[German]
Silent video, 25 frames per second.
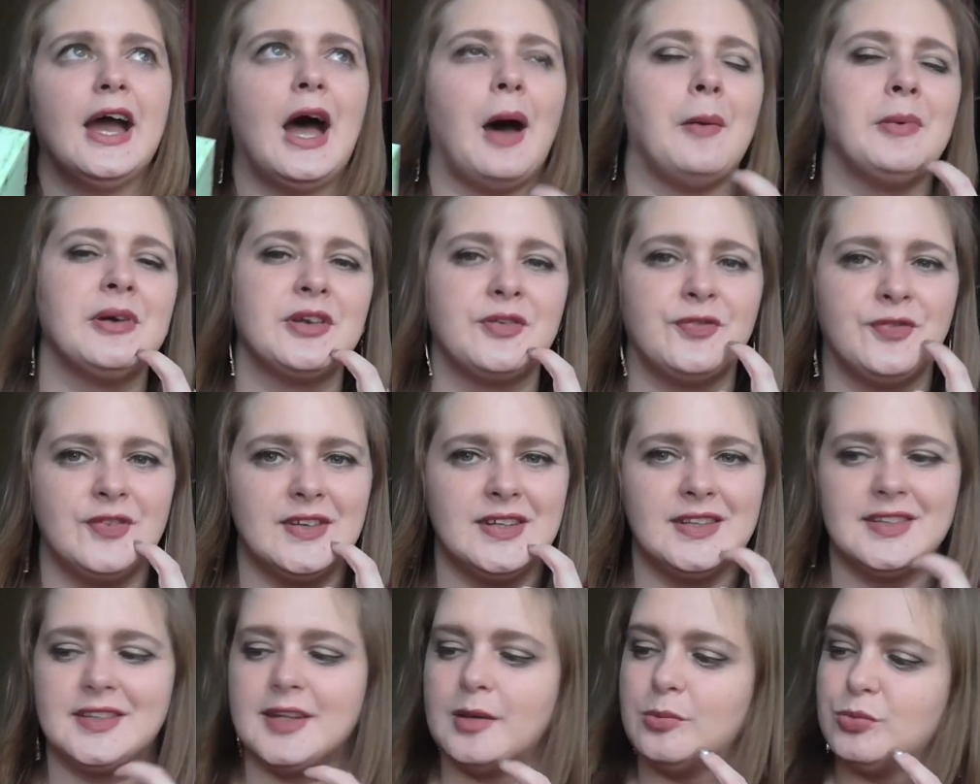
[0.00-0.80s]
aber ich
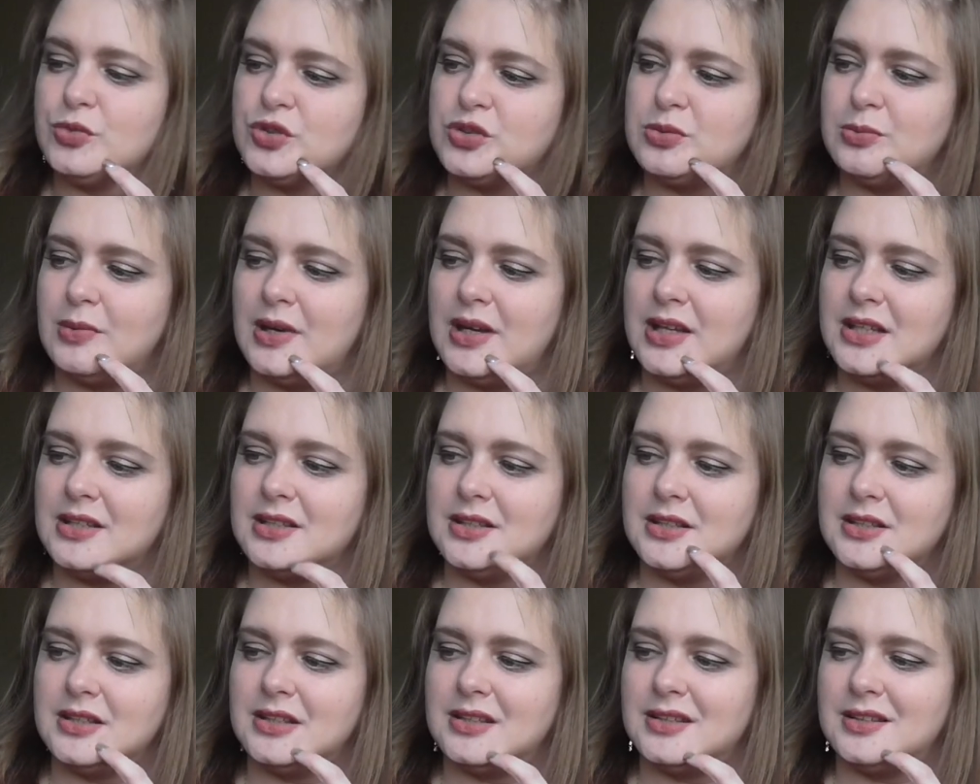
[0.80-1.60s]
finde, da muss
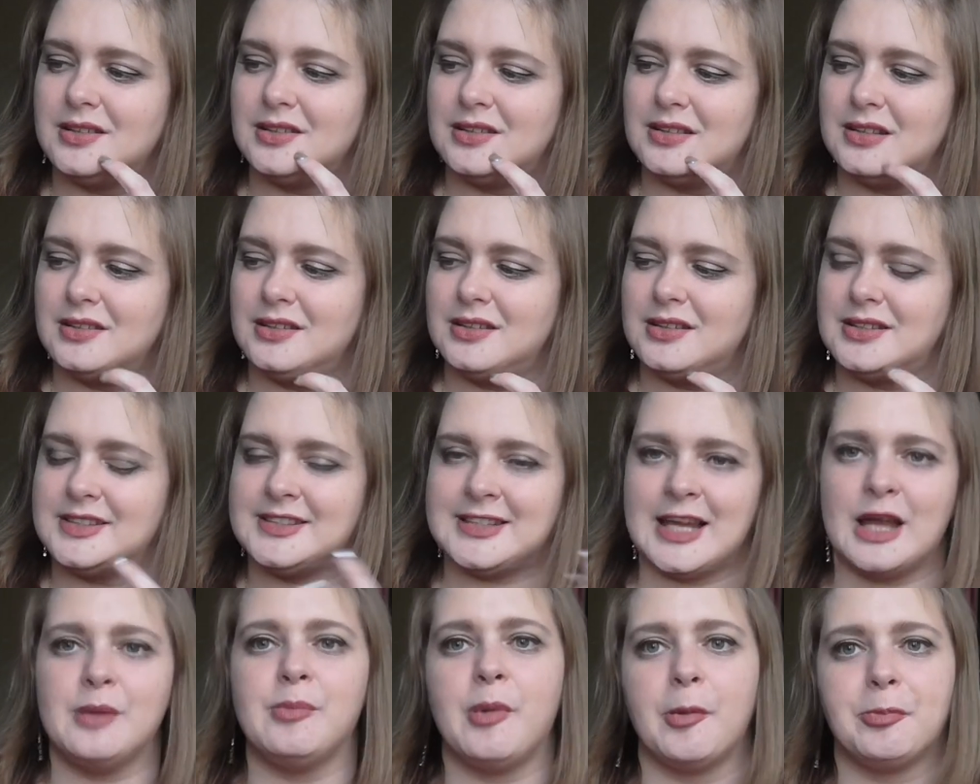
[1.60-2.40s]
man
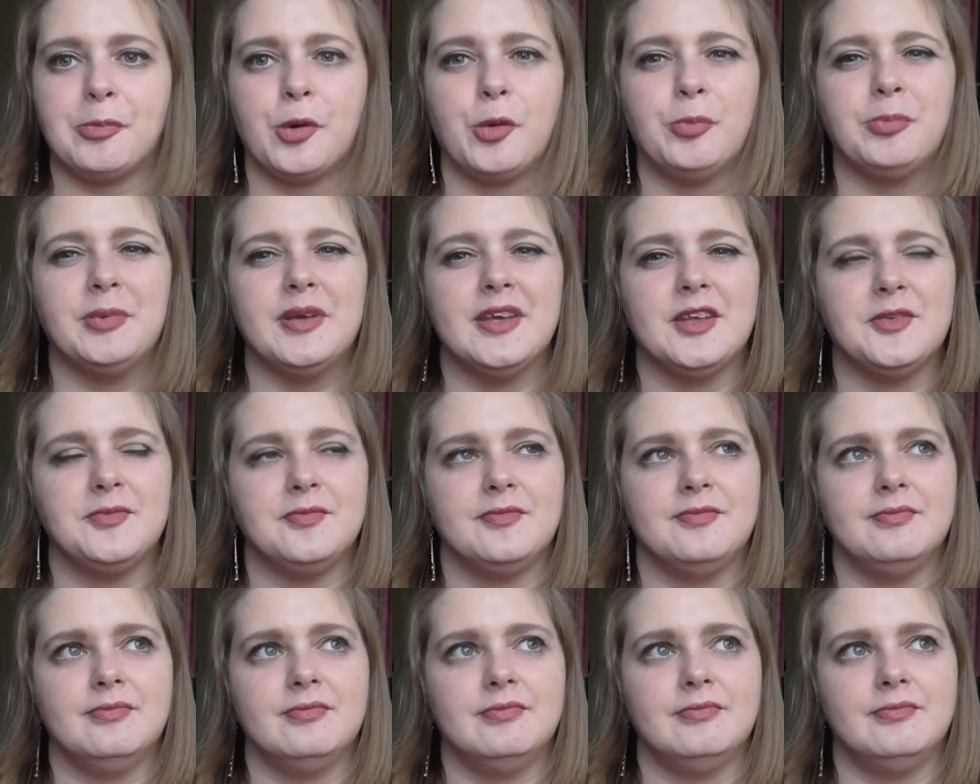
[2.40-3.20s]
selber
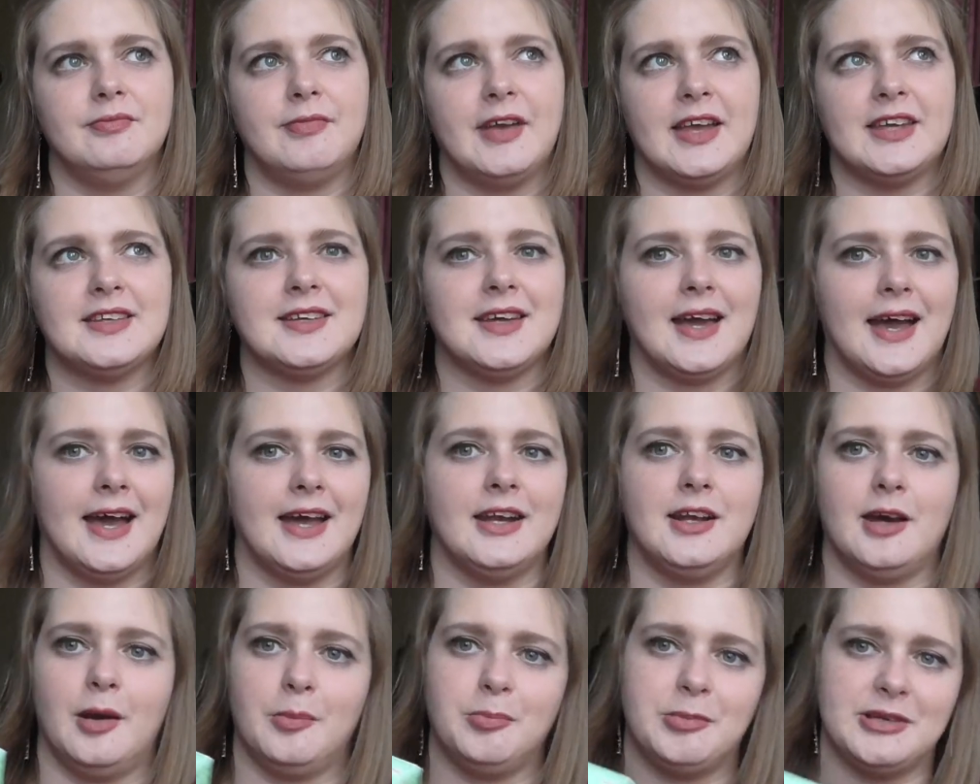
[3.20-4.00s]
probieren, welcher
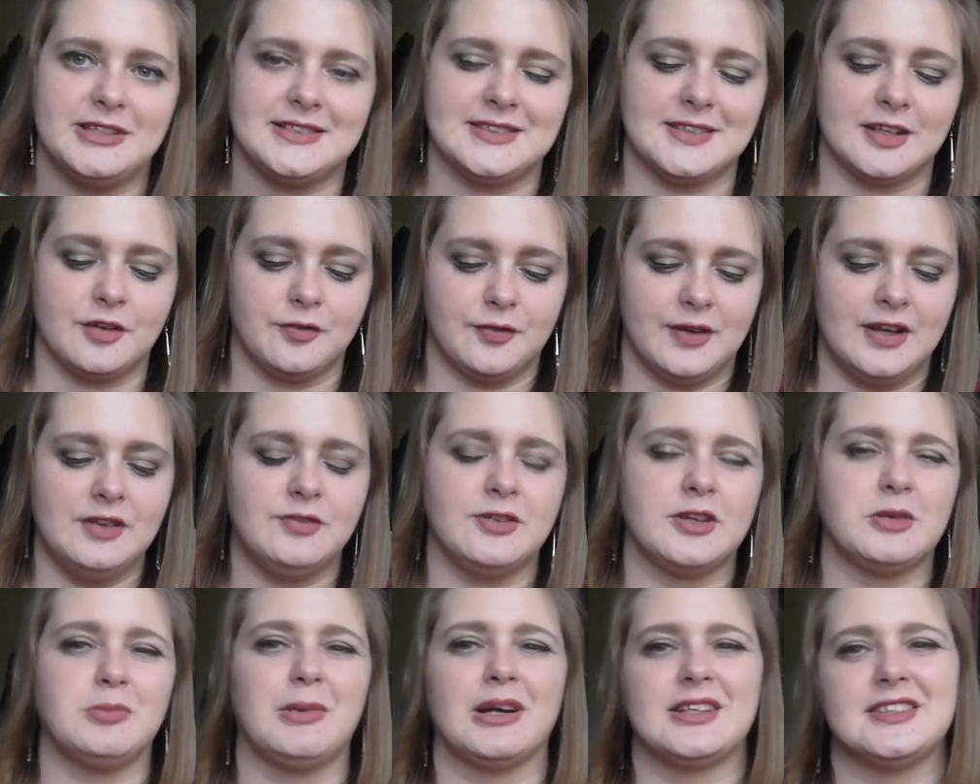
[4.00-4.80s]
einer am besten
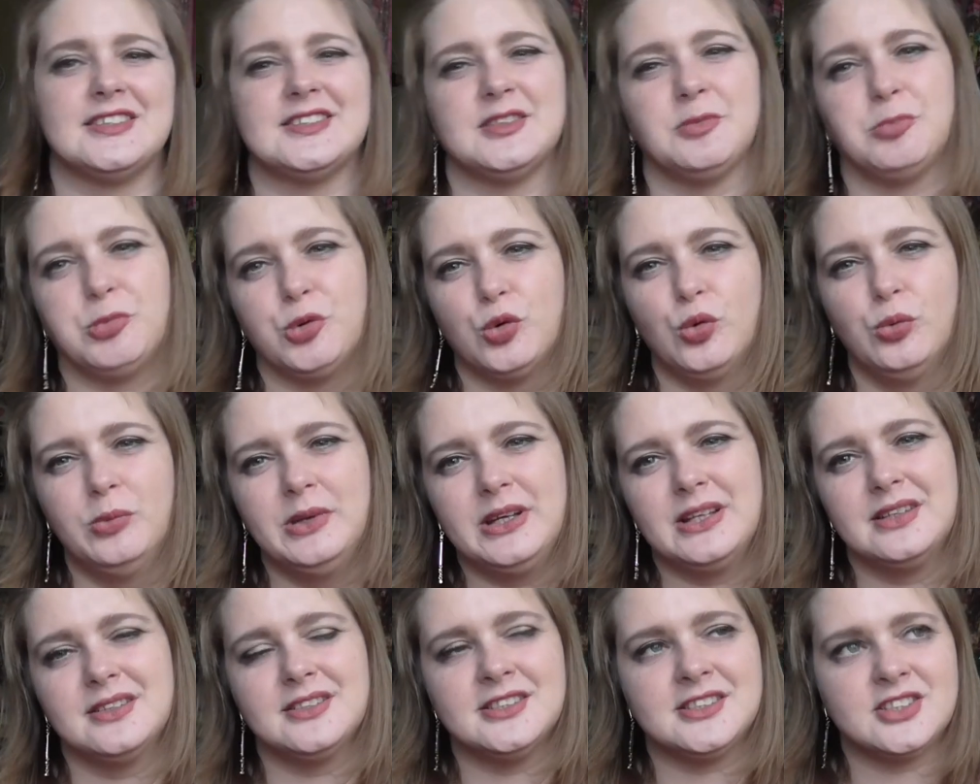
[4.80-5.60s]
gefällt, weil ich mag diese
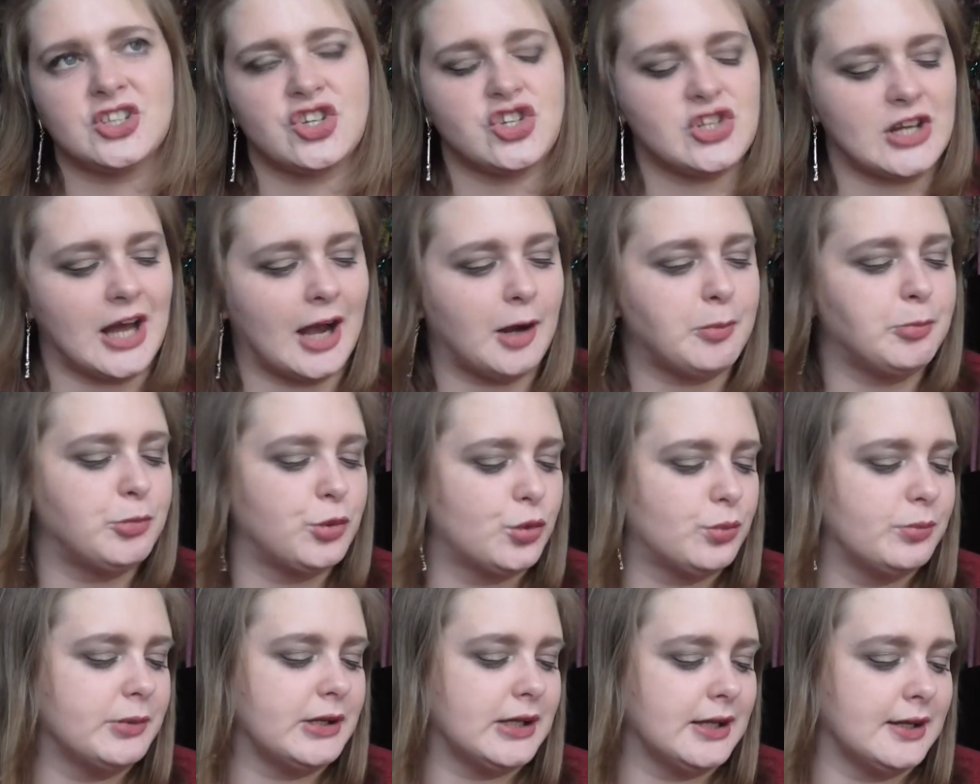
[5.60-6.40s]
blumigen, diese stark
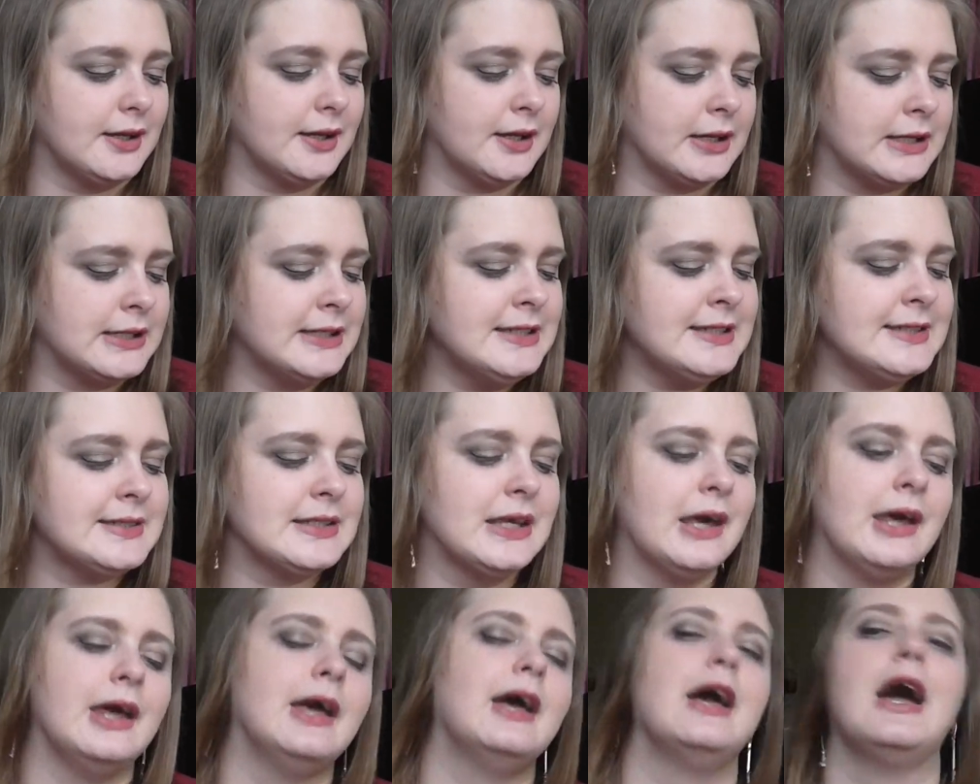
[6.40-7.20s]
blumigen ja nicht,
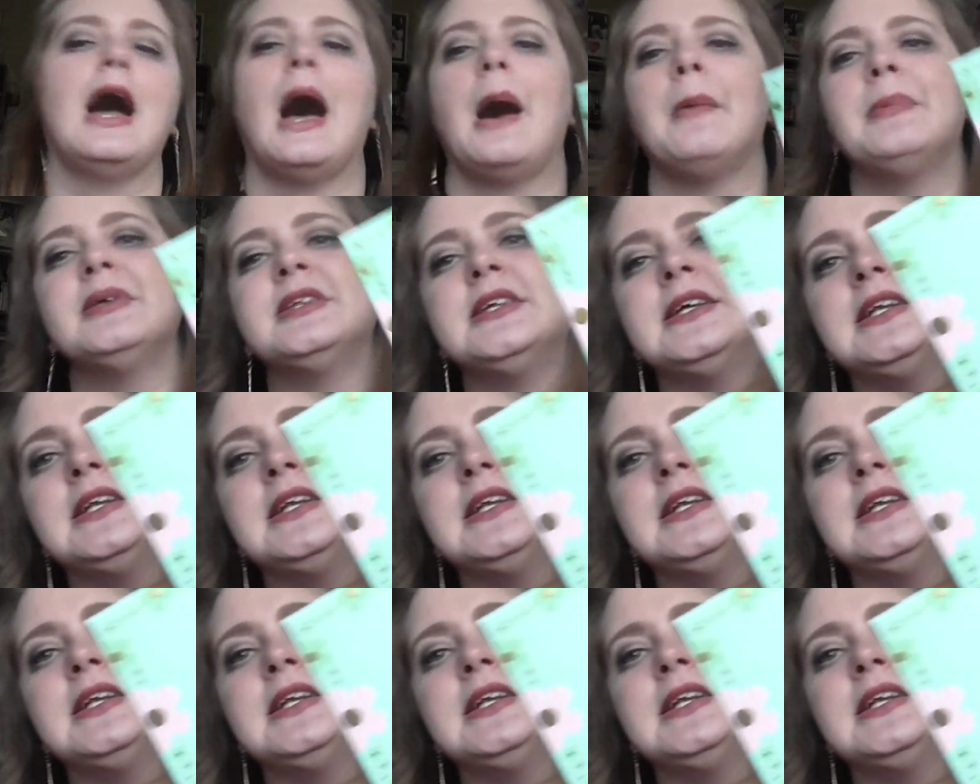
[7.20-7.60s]
aber